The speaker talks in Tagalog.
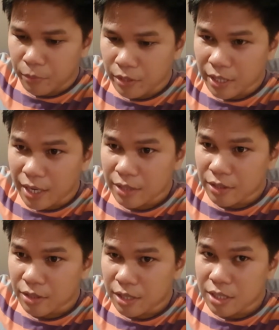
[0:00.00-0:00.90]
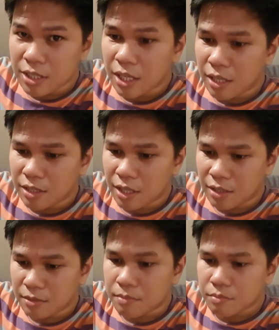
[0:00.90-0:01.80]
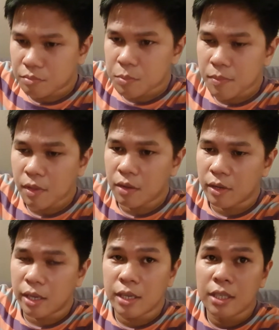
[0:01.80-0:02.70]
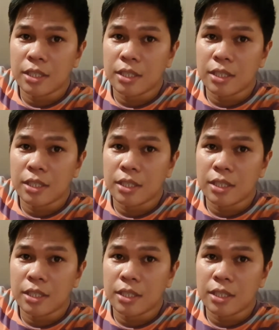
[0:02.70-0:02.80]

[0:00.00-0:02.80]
Ponkan or orange, you can eat that. Okay.